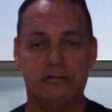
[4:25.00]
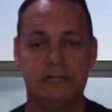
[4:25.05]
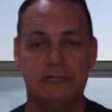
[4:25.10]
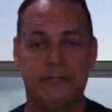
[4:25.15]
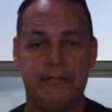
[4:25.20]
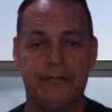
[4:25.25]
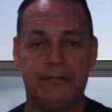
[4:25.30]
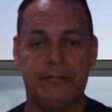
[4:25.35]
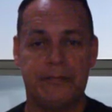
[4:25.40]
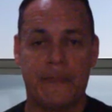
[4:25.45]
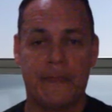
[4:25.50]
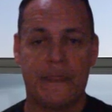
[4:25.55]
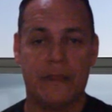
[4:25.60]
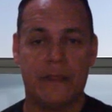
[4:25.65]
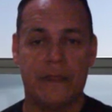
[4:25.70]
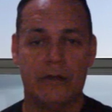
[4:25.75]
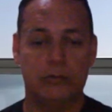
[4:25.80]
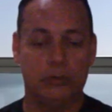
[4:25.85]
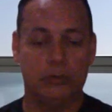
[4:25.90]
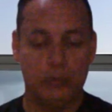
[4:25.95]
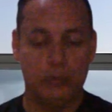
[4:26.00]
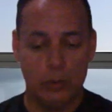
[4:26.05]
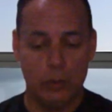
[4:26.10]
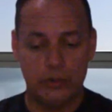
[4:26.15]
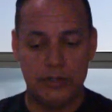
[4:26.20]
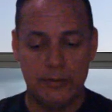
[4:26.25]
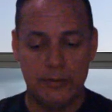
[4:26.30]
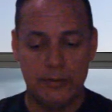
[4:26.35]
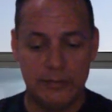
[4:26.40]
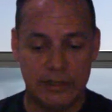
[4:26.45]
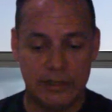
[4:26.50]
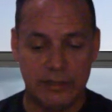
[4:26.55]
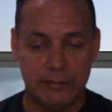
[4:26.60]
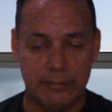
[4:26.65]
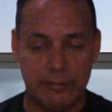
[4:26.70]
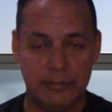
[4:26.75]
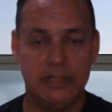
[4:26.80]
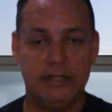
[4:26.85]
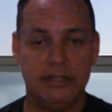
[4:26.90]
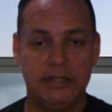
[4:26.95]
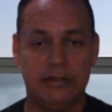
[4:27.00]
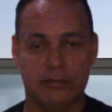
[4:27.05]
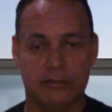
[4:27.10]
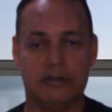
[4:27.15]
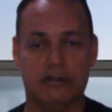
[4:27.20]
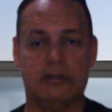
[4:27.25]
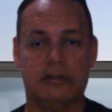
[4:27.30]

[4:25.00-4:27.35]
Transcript: E o Corinthians mudou de técnico,